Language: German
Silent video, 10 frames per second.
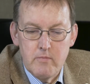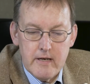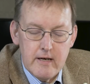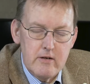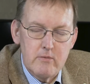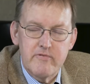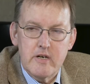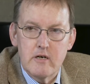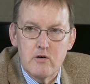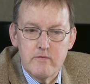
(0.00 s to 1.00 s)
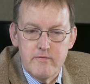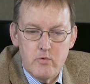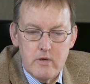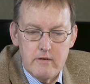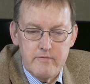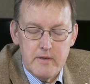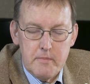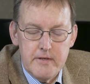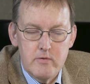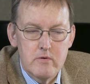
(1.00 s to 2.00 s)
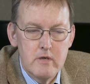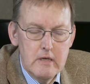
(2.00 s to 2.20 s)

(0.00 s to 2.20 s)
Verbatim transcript: egal ob Verkauf oder Vermietung,